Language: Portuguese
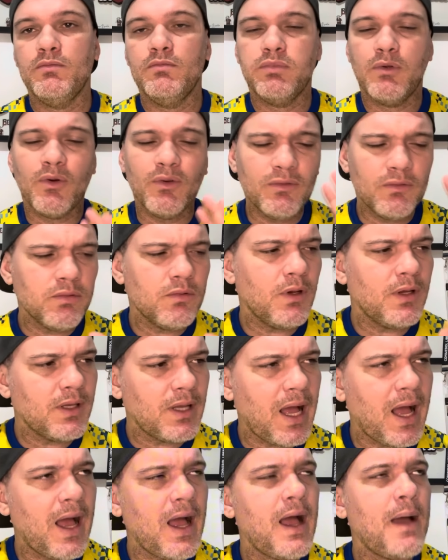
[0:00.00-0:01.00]
Quanto,
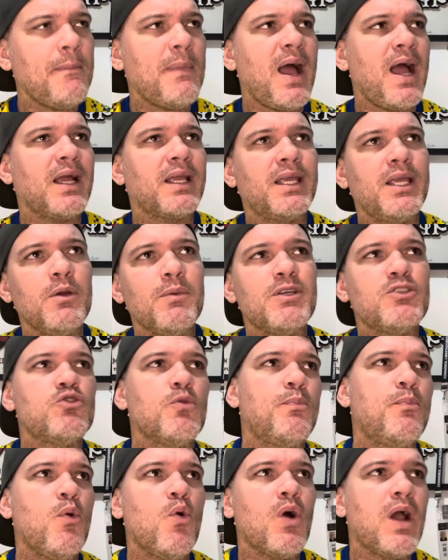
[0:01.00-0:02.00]
ah, Marquinhos, mas o
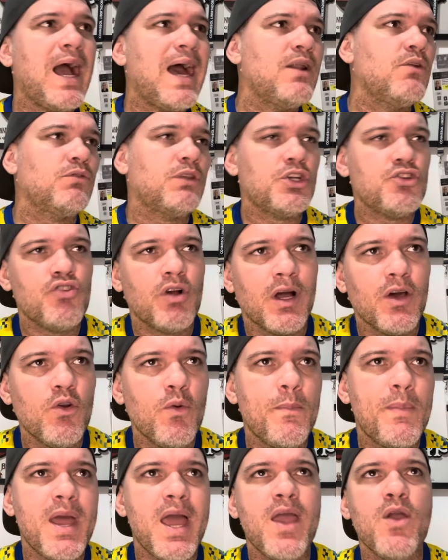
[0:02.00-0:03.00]
Pulgar não tá jogando
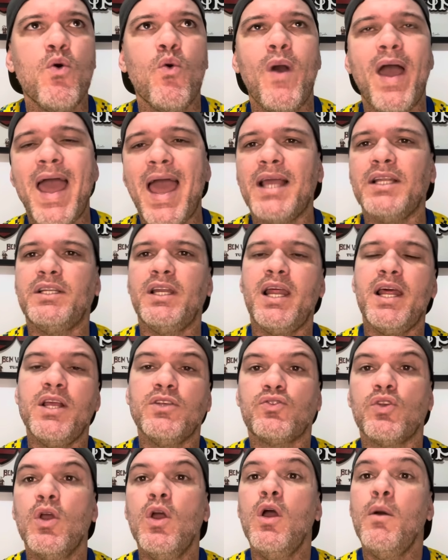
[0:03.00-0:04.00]
bem, o Wesley,
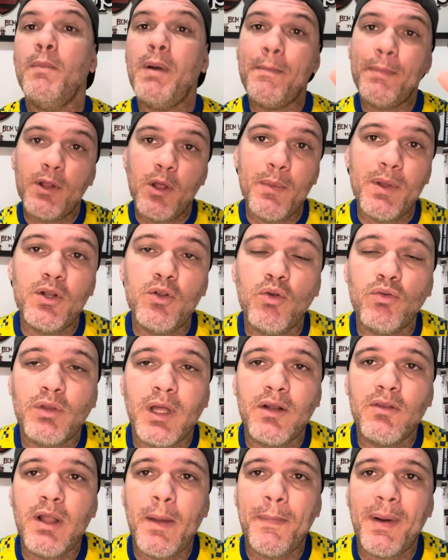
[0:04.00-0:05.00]
isso. Mas pelo menos não tá
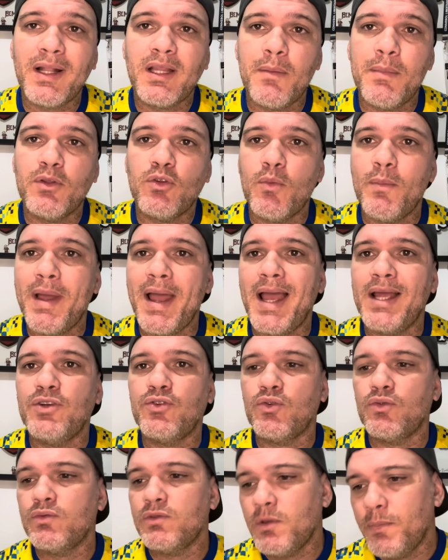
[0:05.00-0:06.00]
no departamento
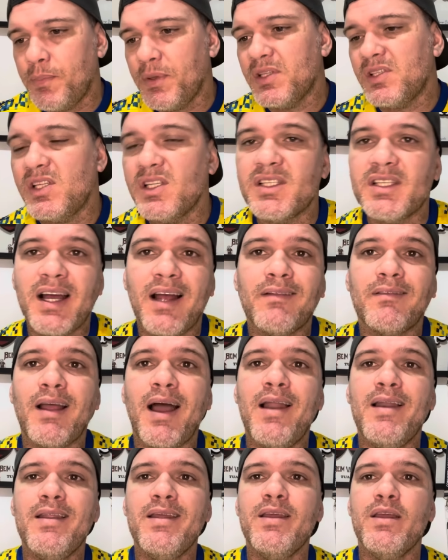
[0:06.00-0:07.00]
médico. Se precisar, tá
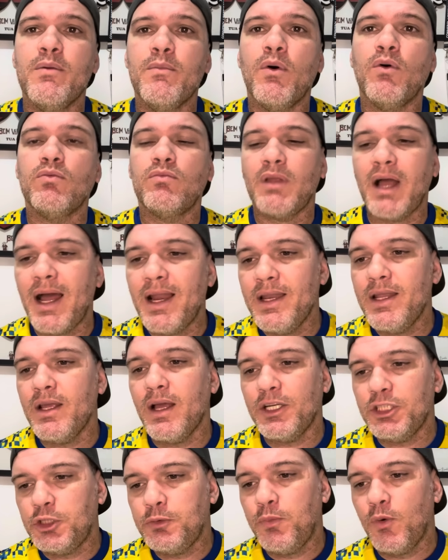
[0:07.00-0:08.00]
ali, irmão. Tá ali à
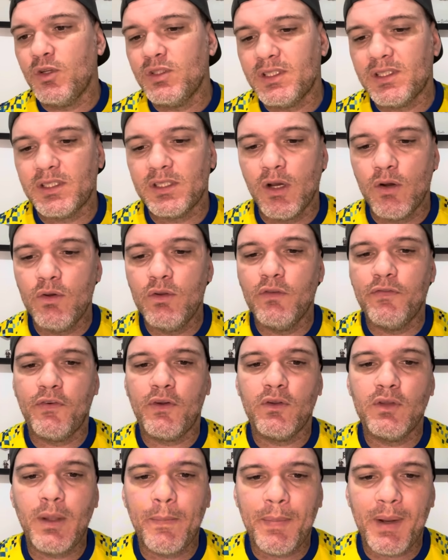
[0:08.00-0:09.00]
disposição e não fica
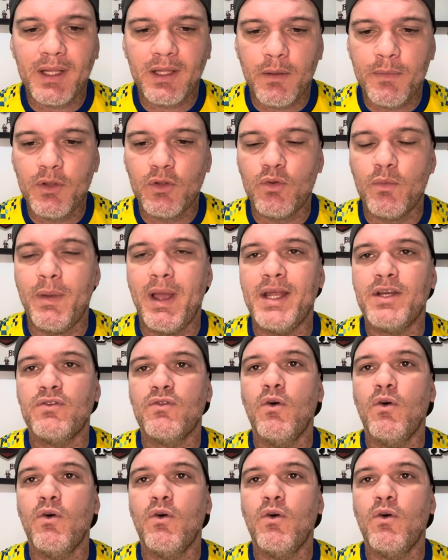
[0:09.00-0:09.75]
no departamento médico.